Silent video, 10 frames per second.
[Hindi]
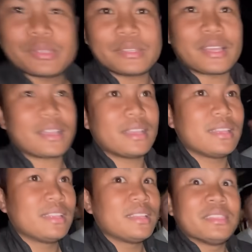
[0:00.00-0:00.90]
ठीक ठाक
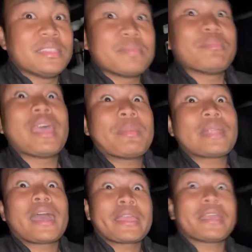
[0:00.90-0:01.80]
मेहमान
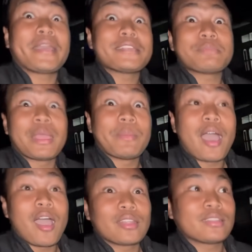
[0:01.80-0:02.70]
आ गया गैस
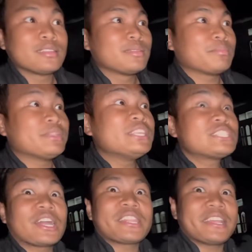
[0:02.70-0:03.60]
मेहमान
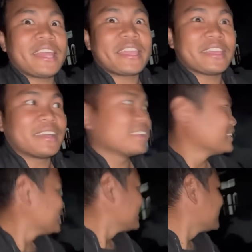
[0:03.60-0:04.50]
फिनिश करने के लिए आ गया